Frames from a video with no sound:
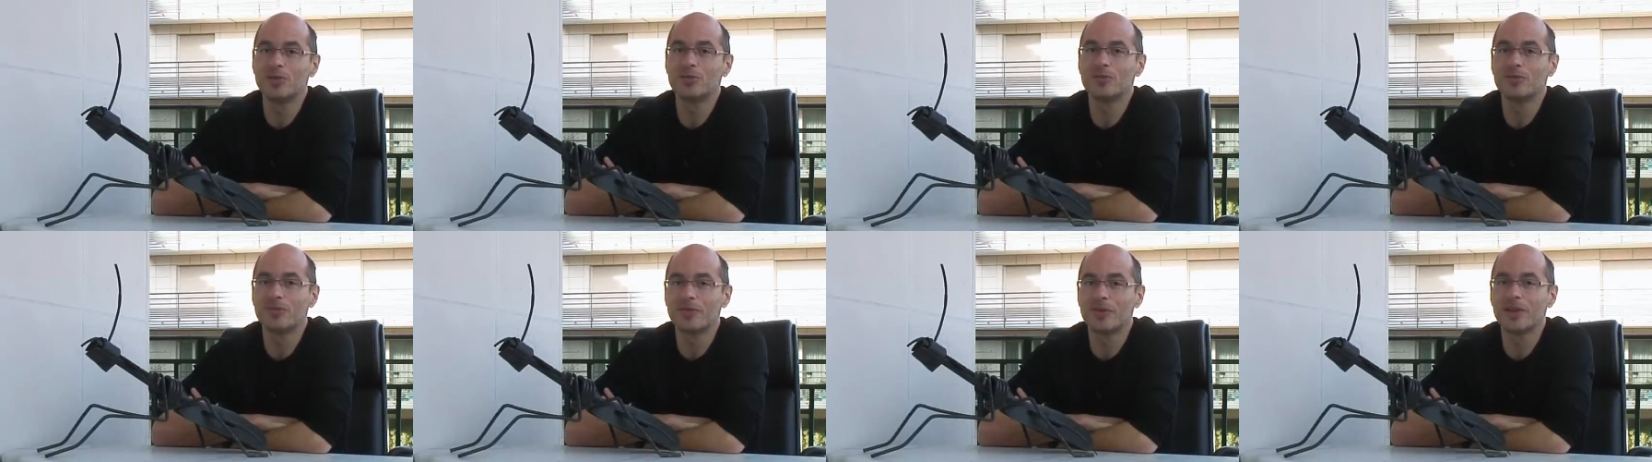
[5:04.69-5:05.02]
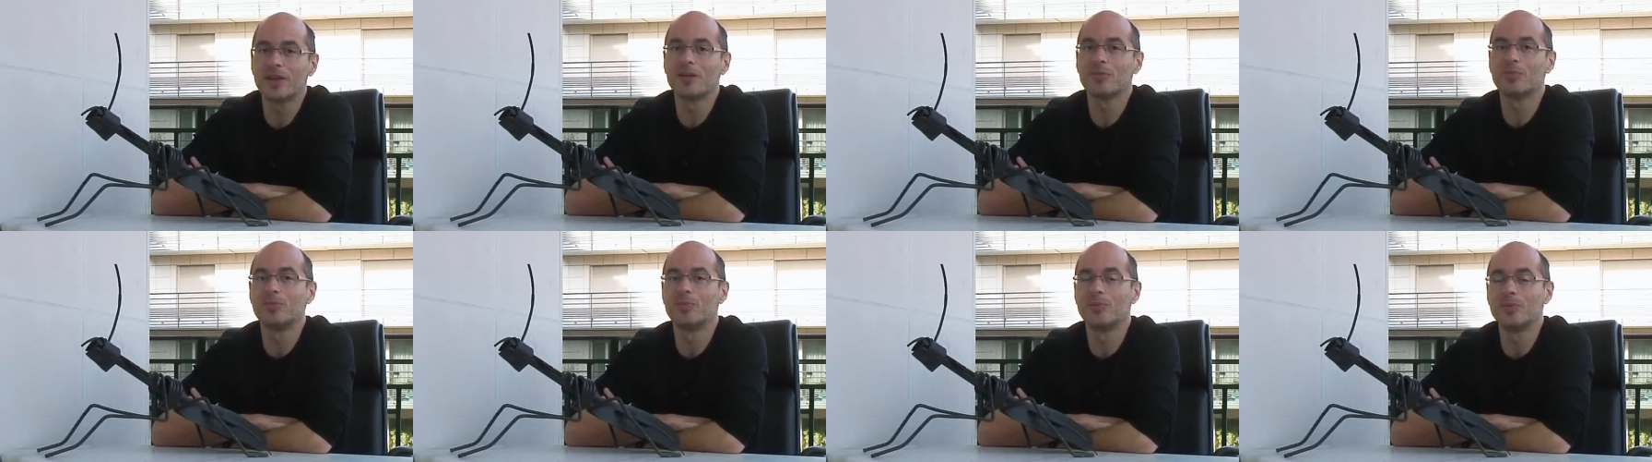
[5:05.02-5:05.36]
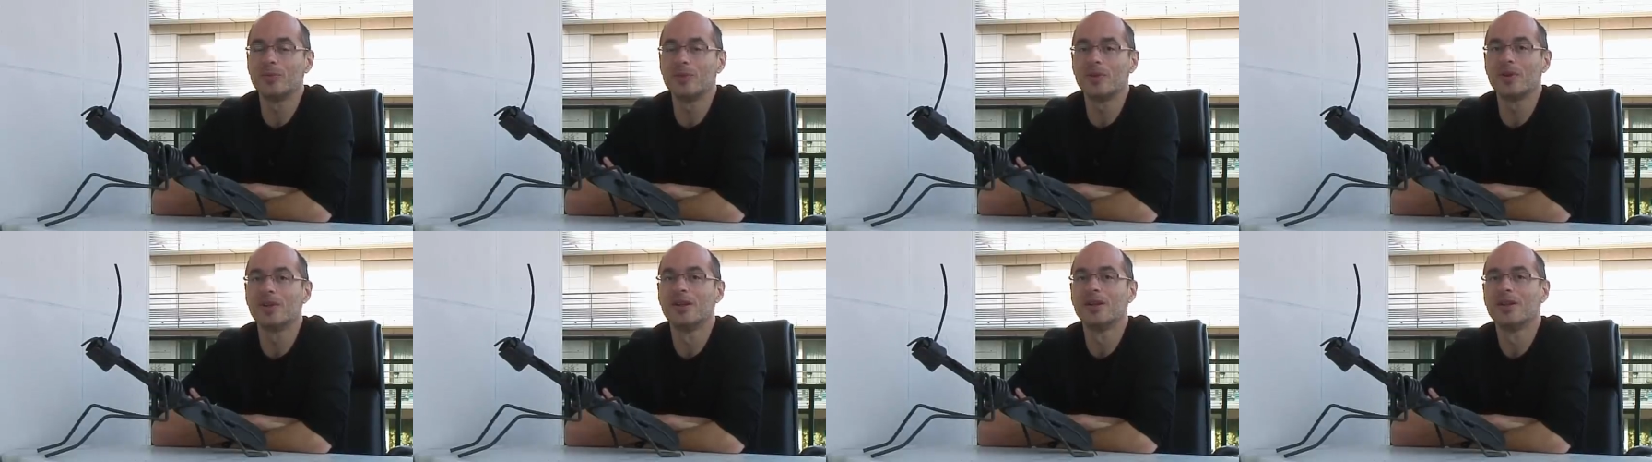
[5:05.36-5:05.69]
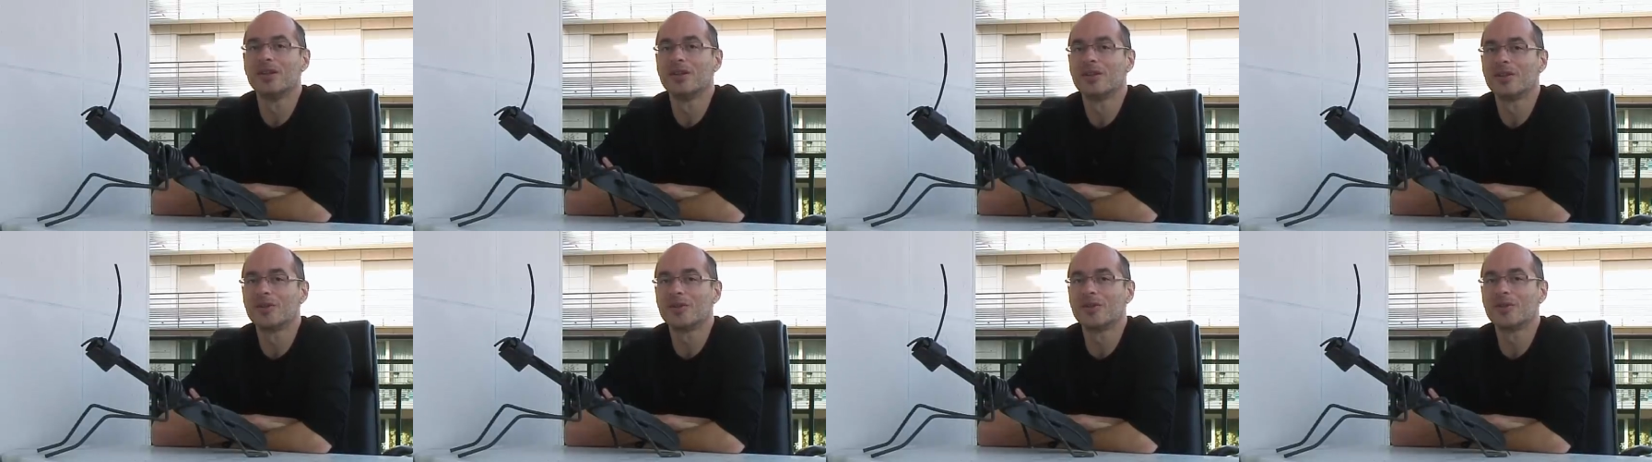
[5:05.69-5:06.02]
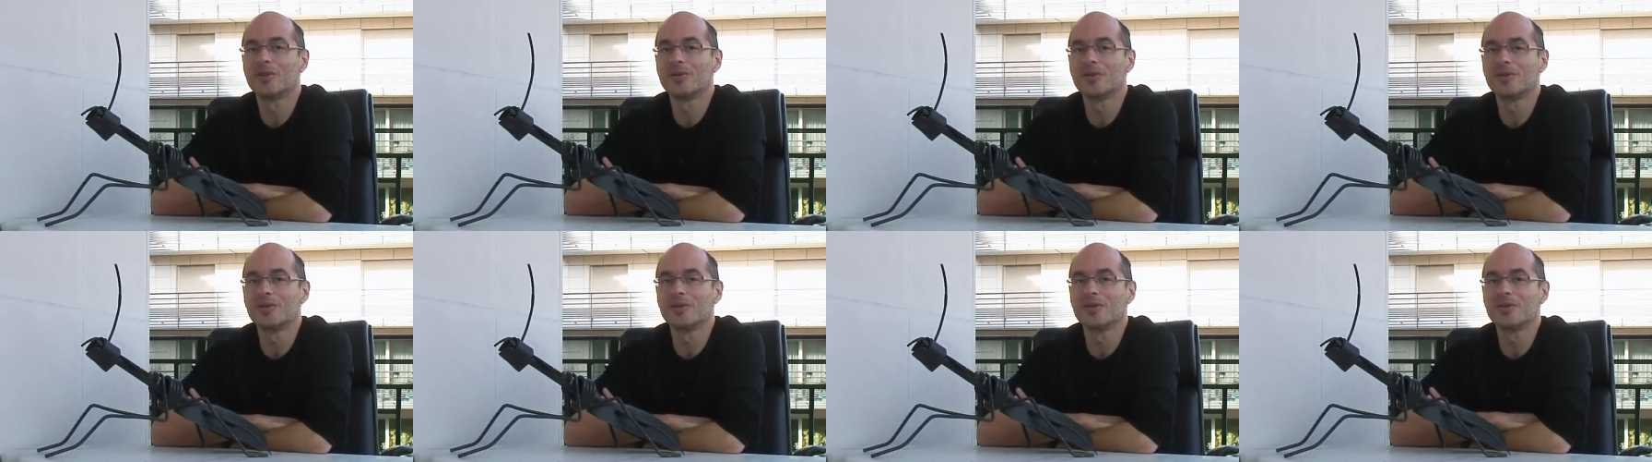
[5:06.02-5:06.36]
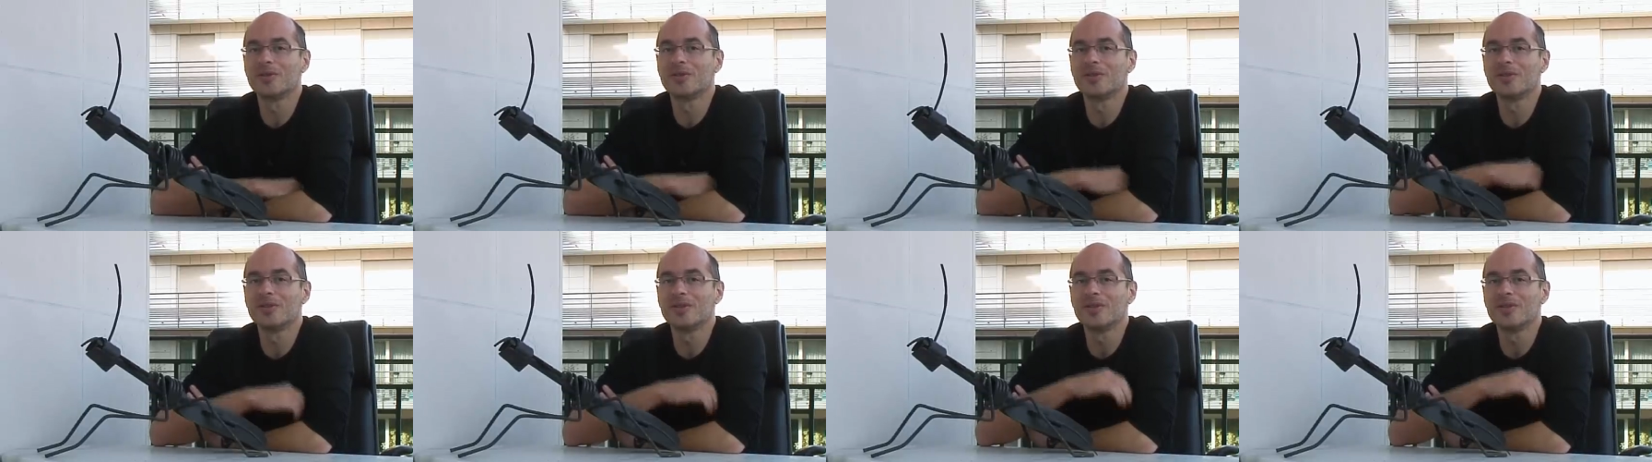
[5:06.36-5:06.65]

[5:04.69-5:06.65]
et tout faire pour, que,